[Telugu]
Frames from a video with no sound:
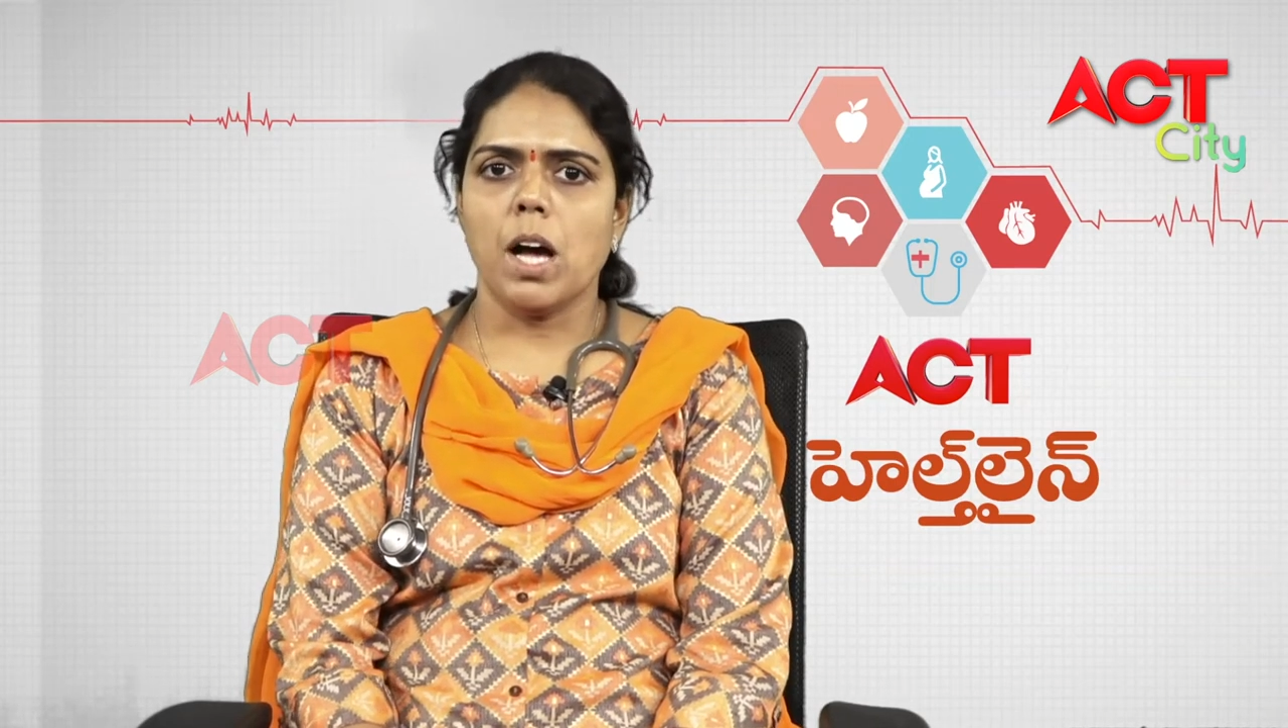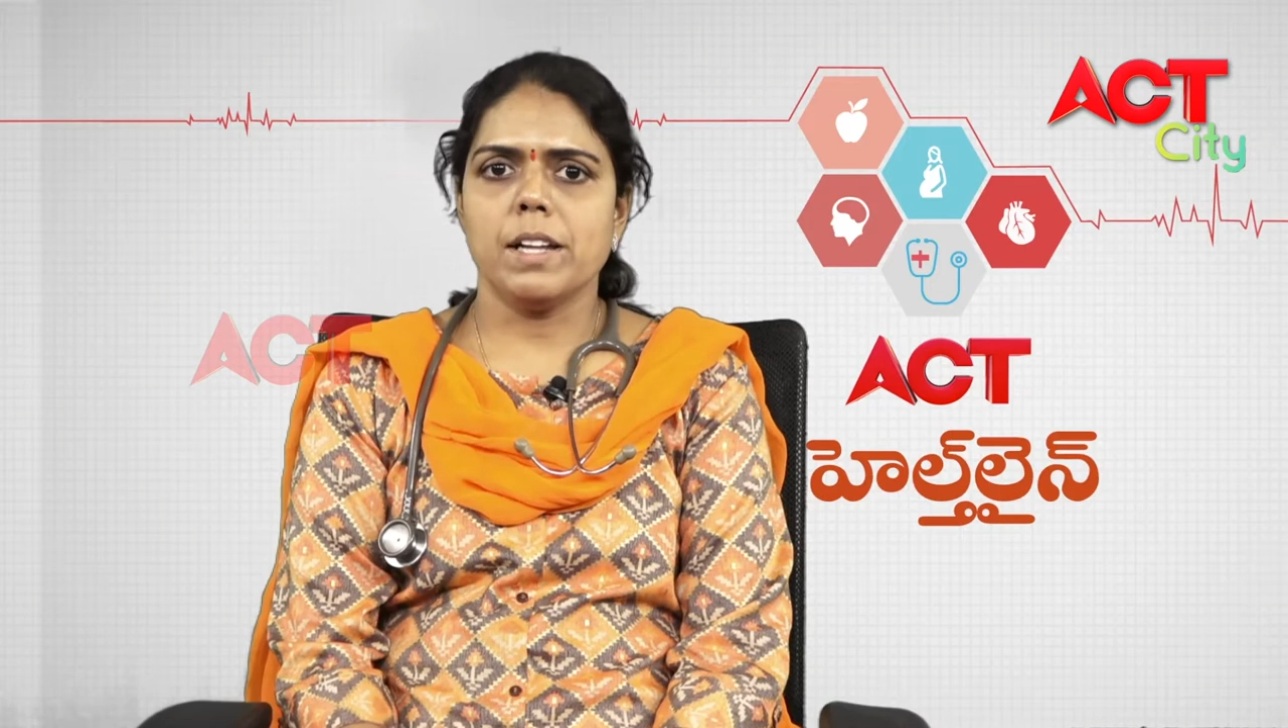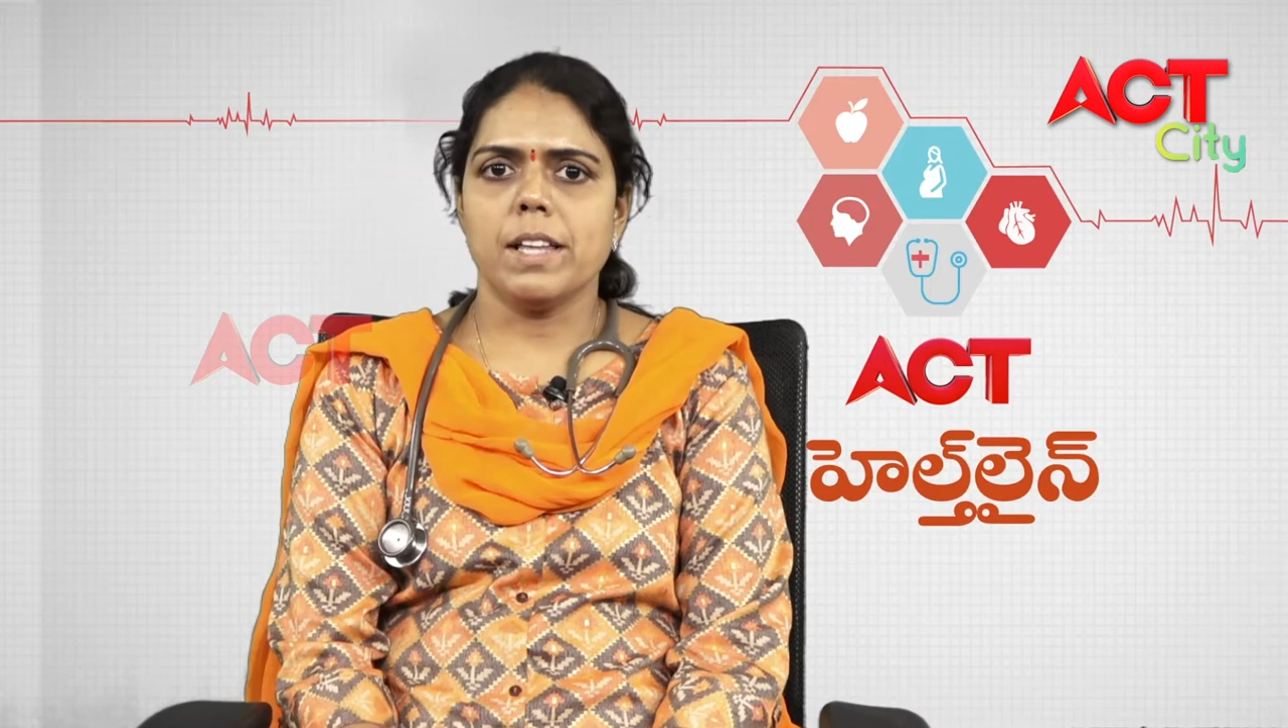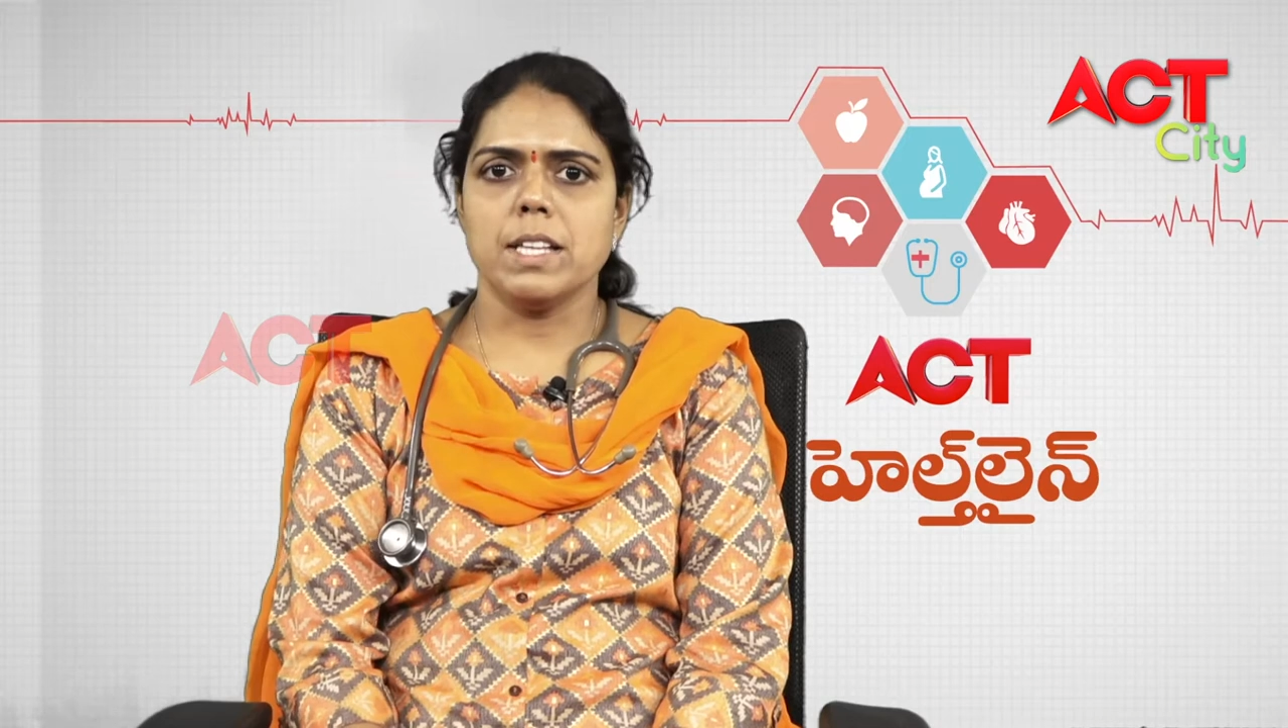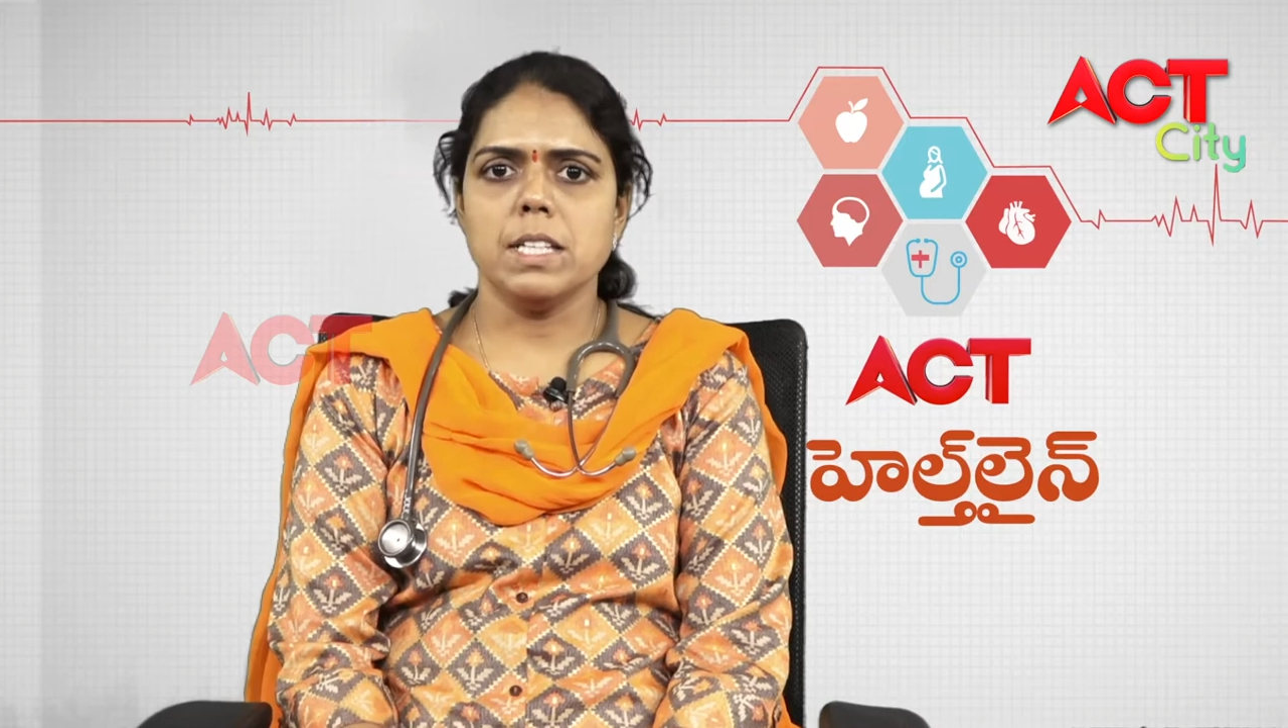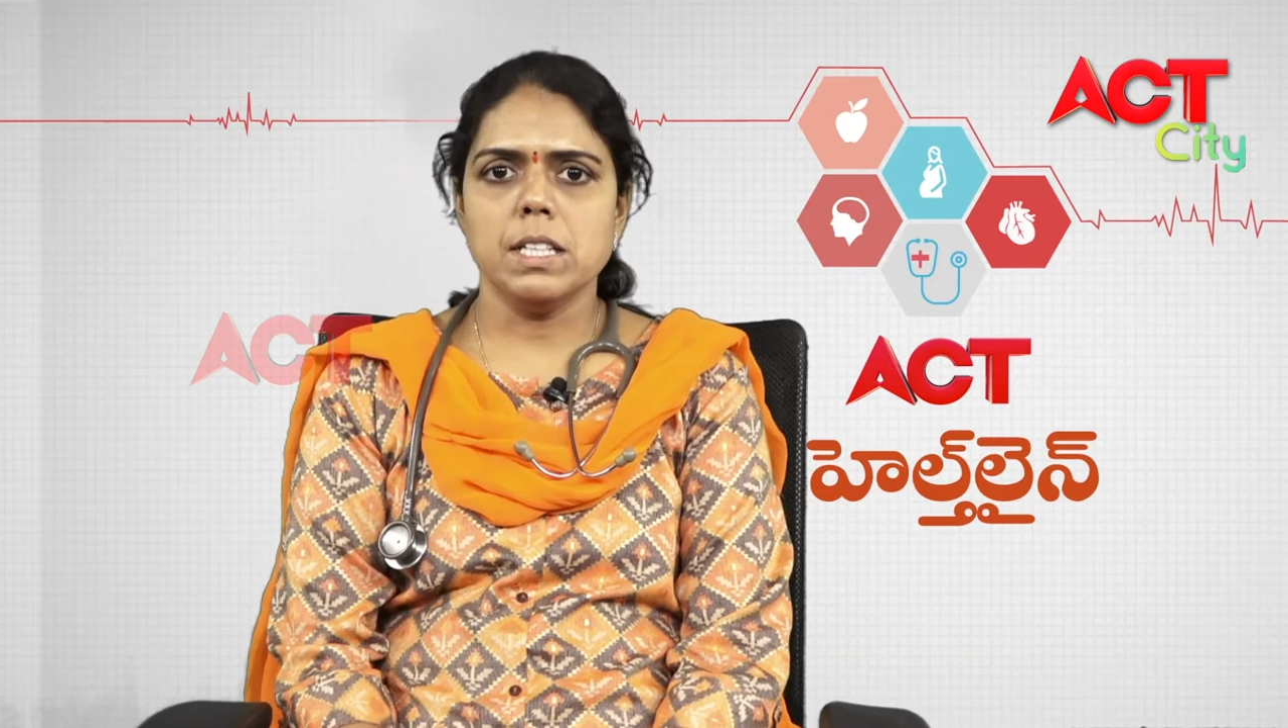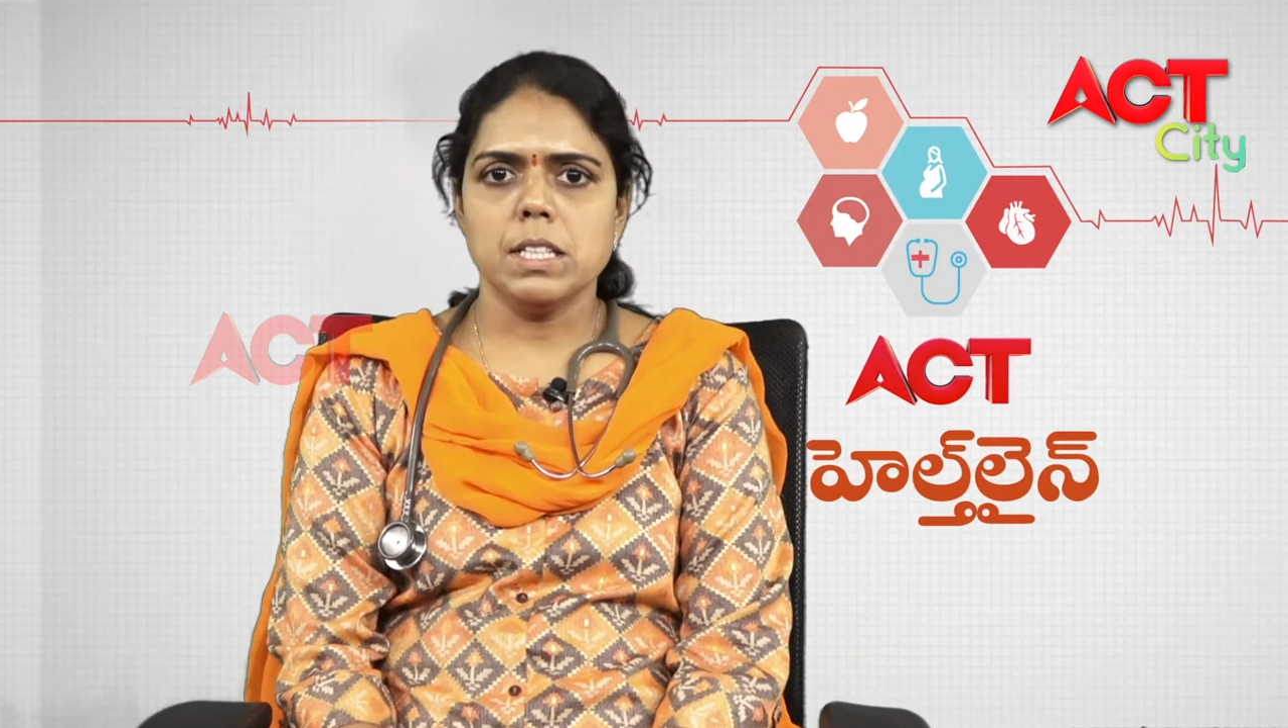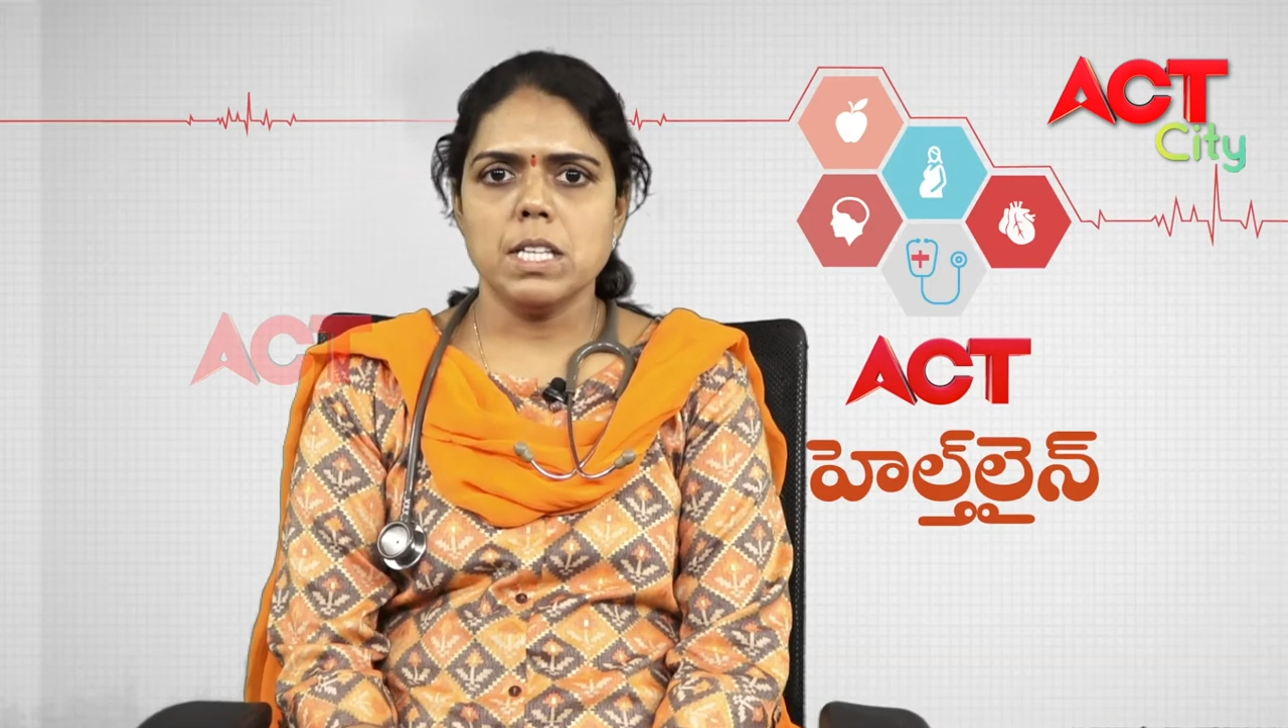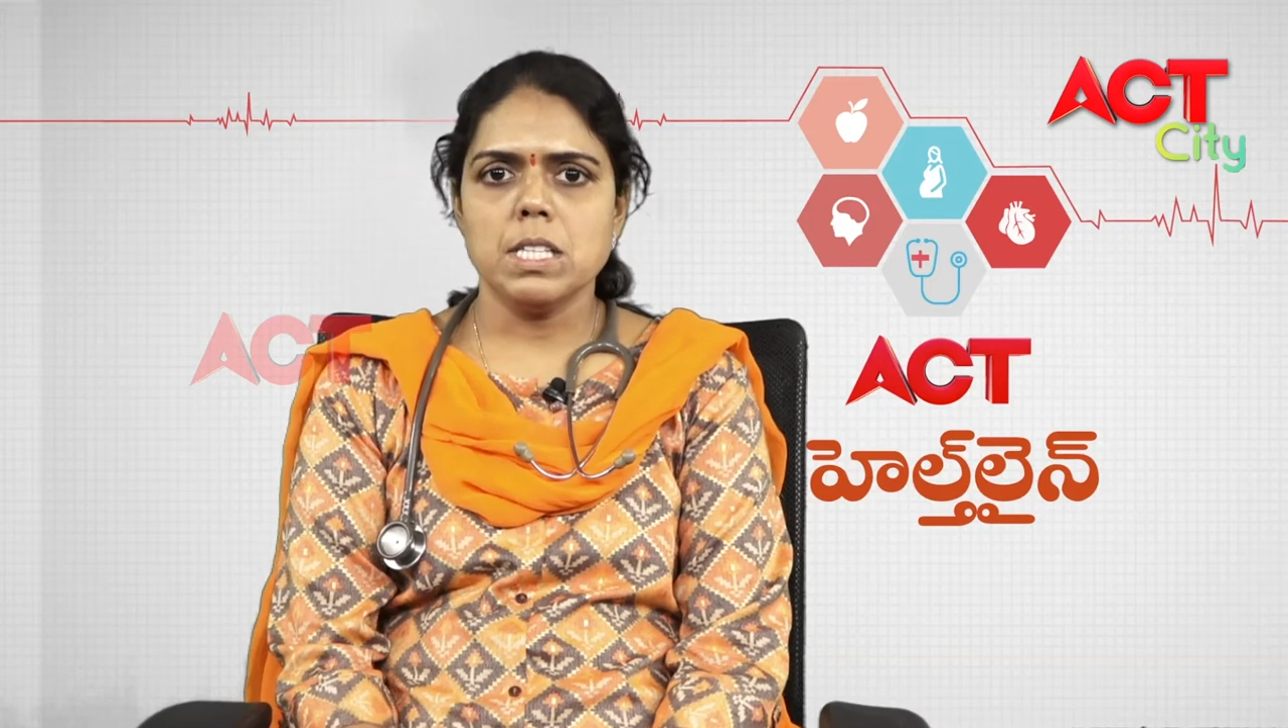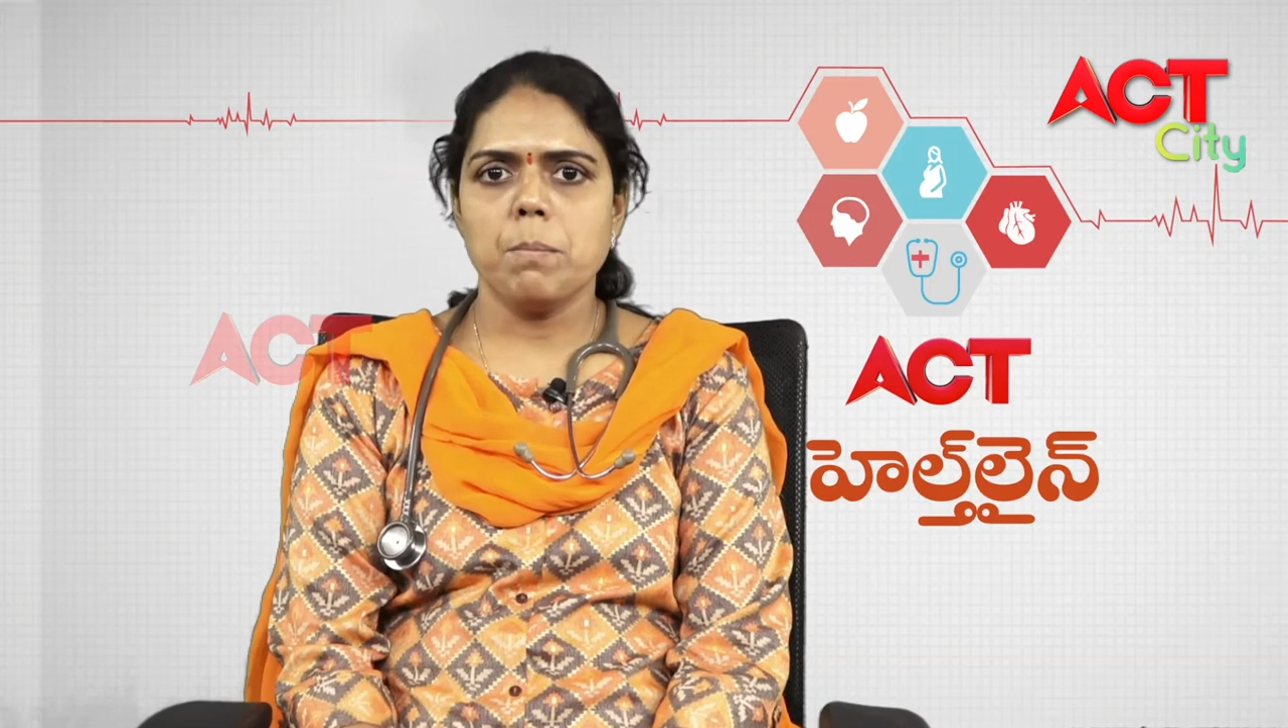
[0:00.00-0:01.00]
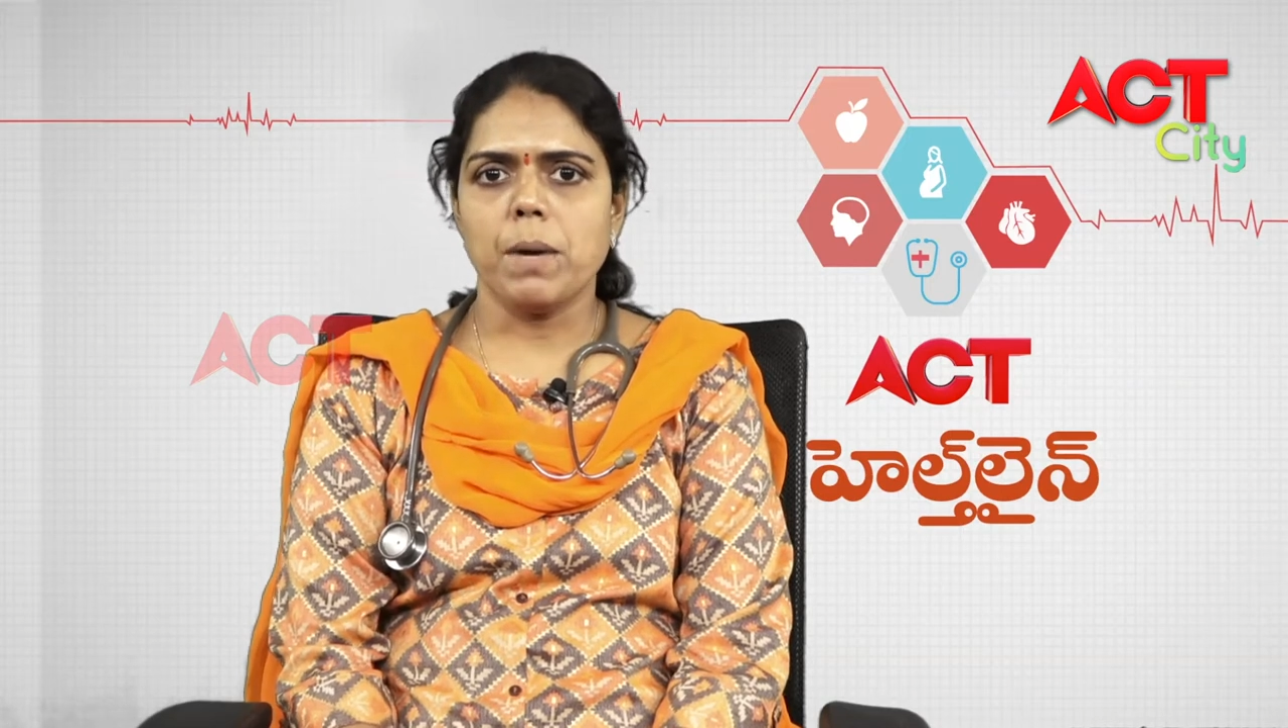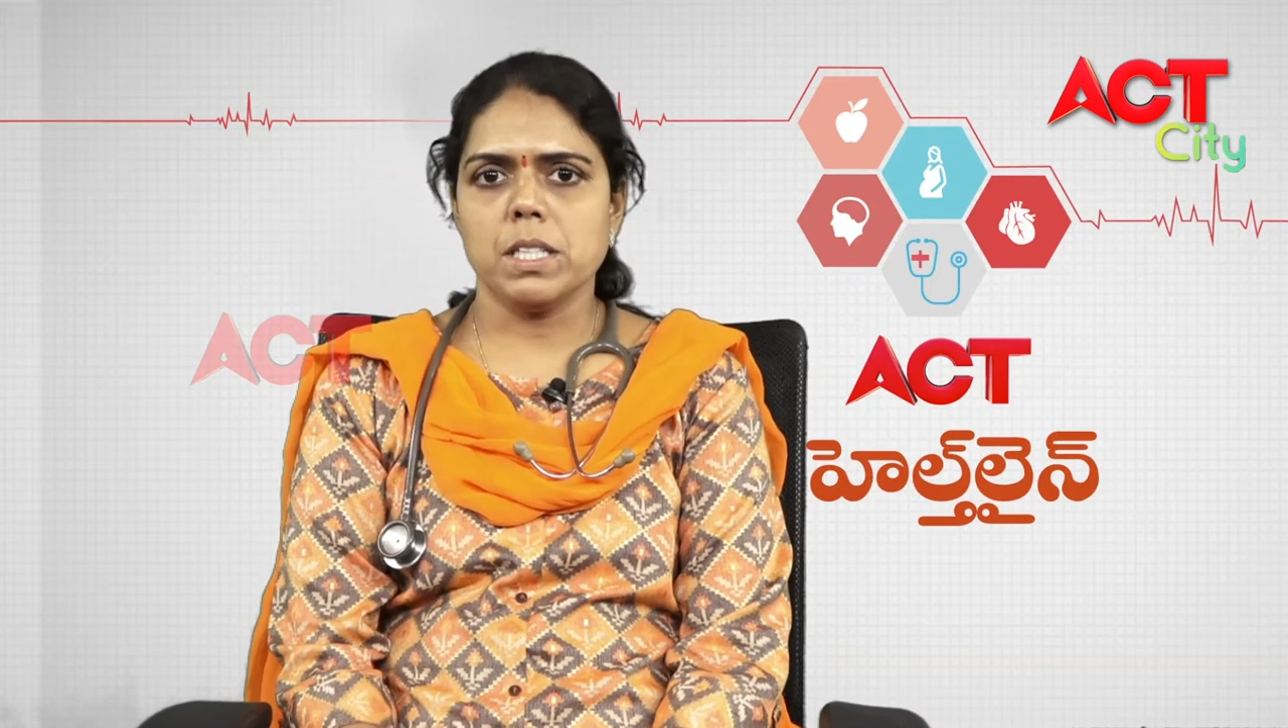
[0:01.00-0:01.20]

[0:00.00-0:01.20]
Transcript: ఆ రసిని తీసి